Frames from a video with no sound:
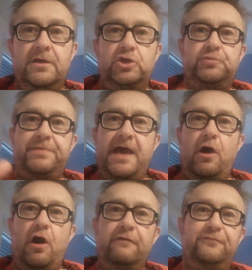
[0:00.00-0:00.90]
Speer
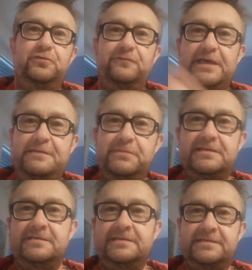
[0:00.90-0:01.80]
auf oder wie immer
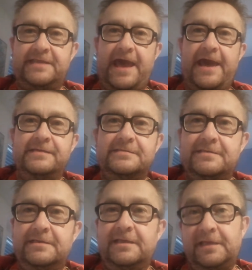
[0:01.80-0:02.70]
das jetzt heißt,
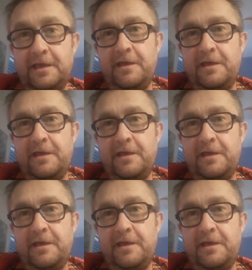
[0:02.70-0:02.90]
den ich